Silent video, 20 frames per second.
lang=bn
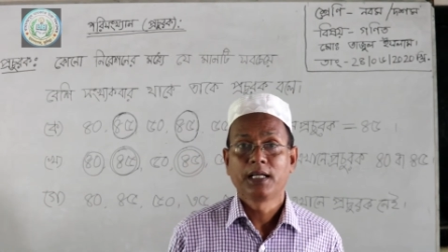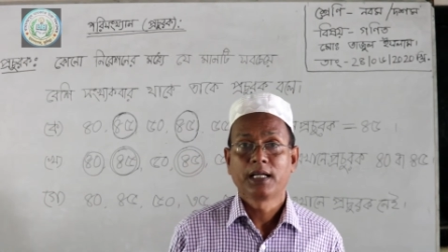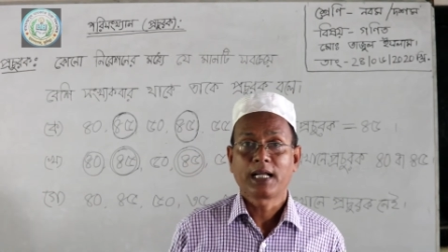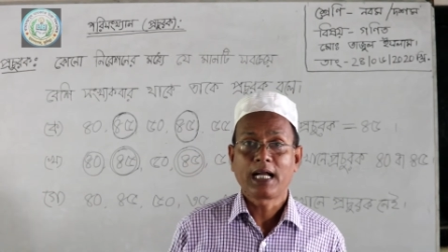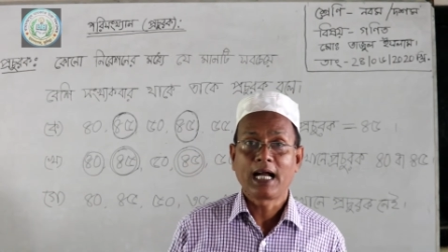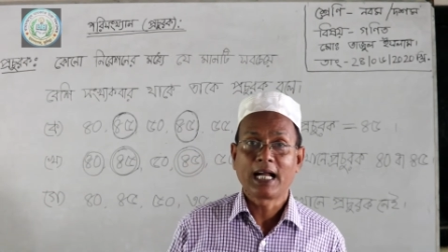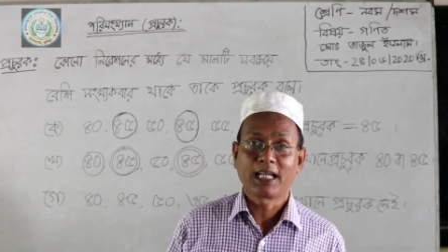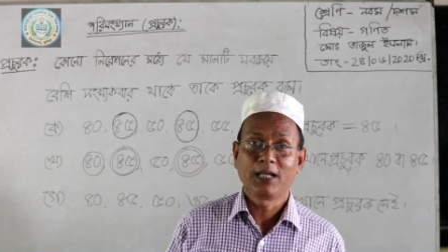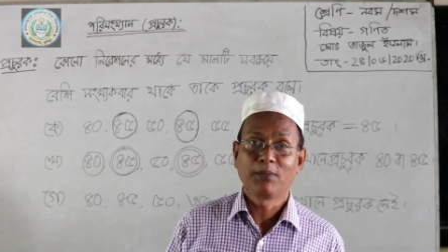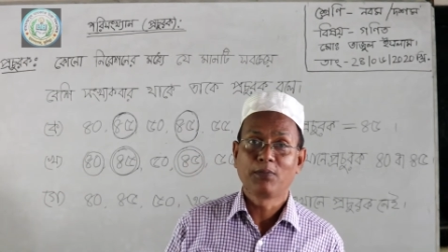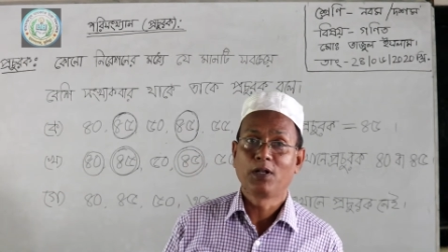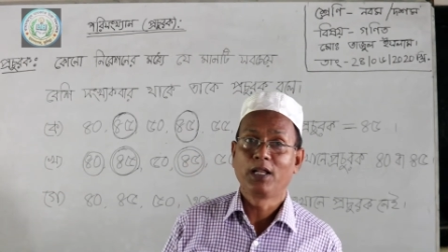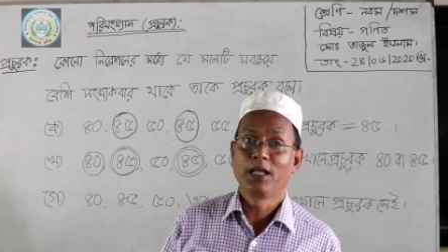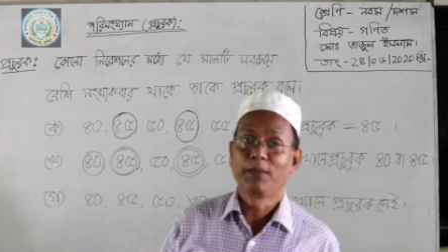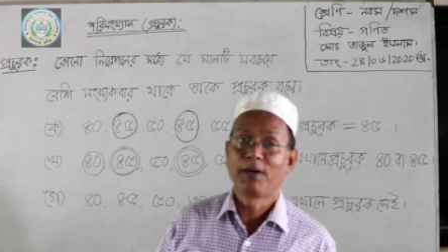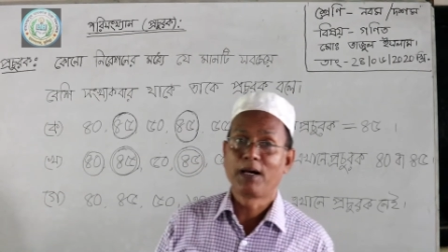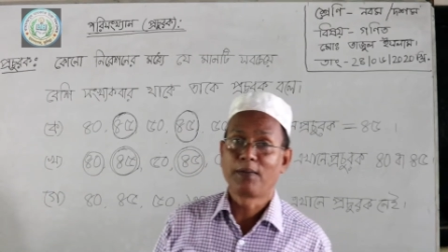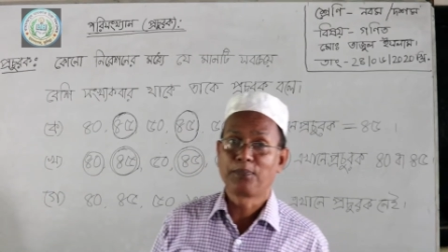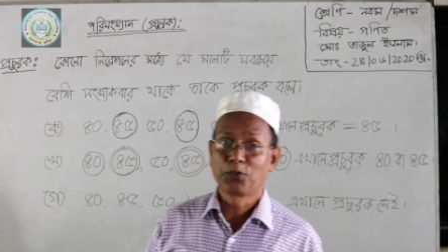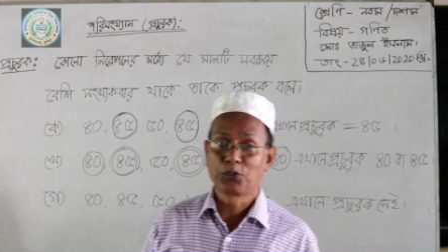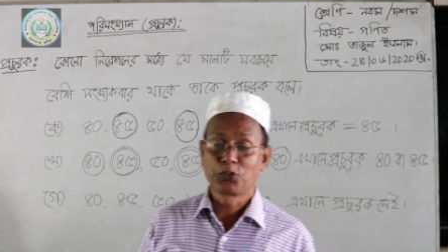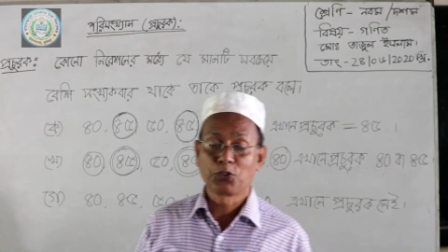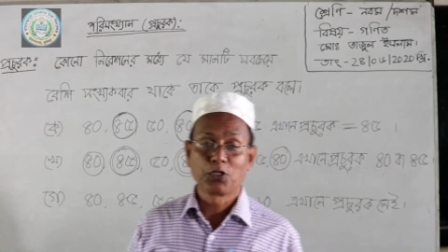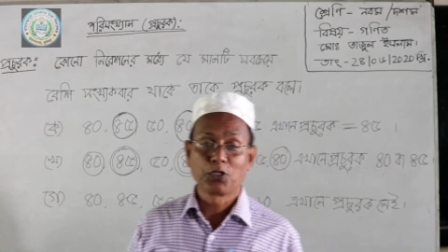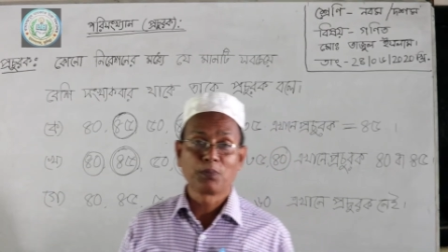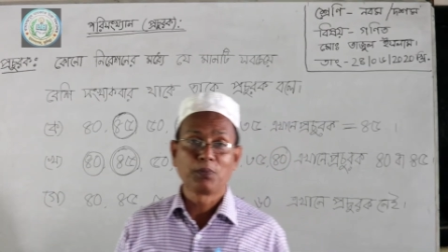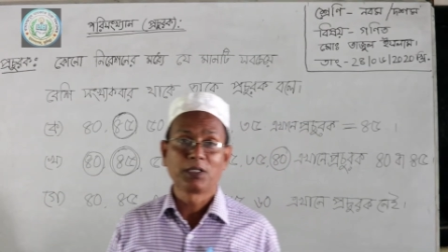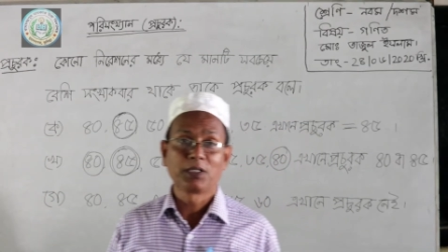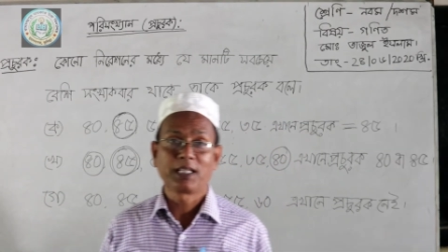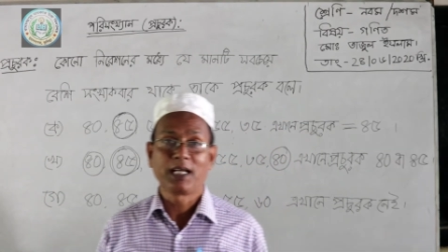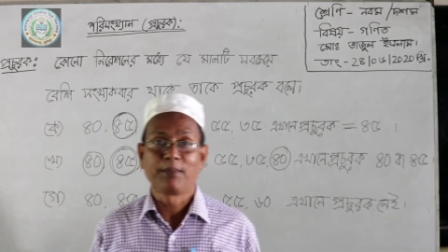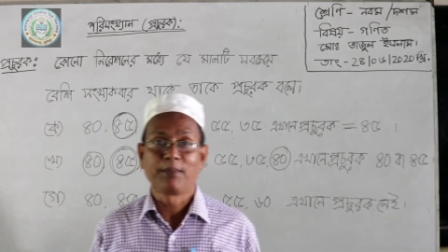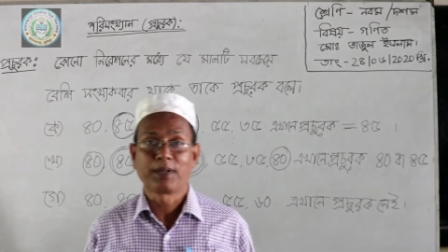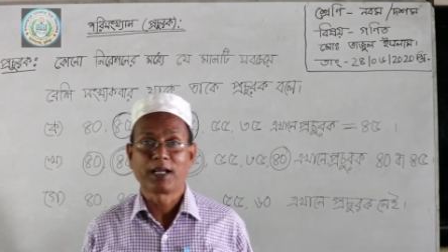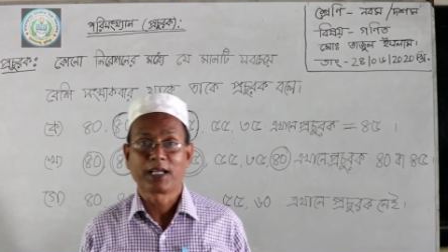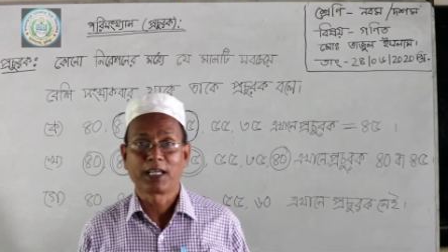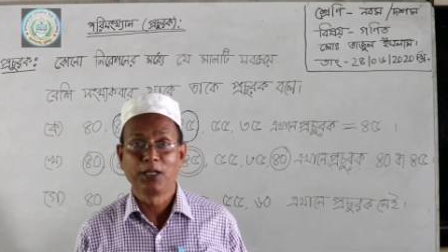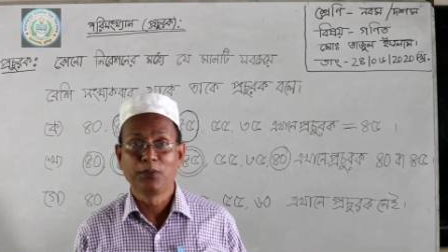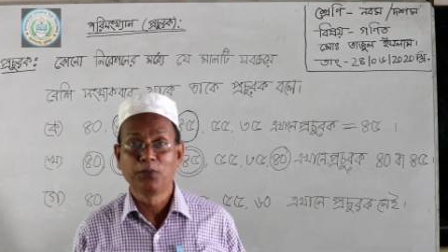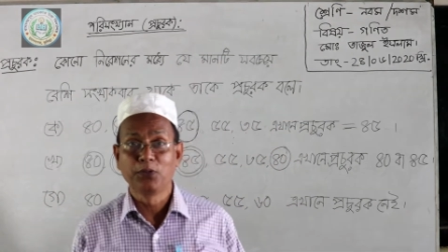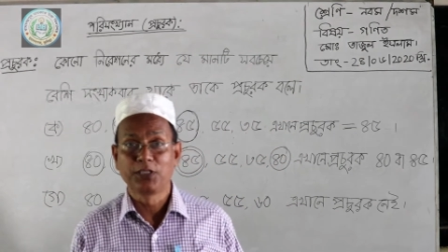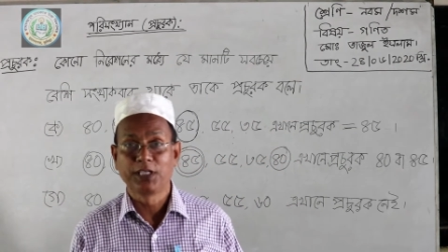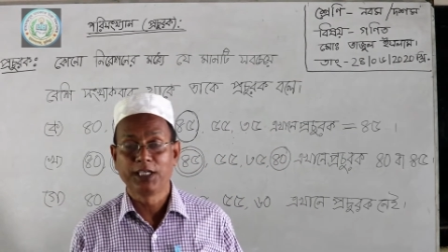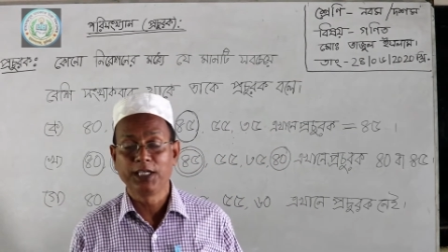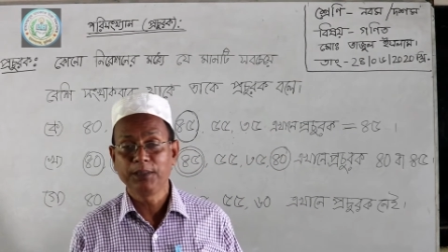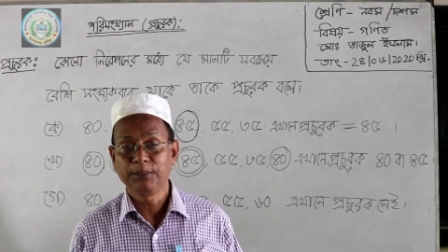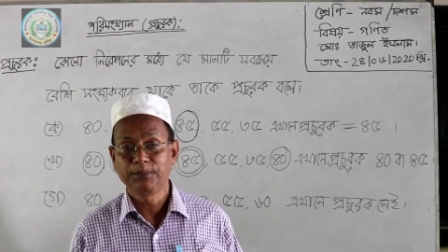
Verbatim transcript: কাকে বলে বা প্রচুরক বলতে আমরা কি বুঝি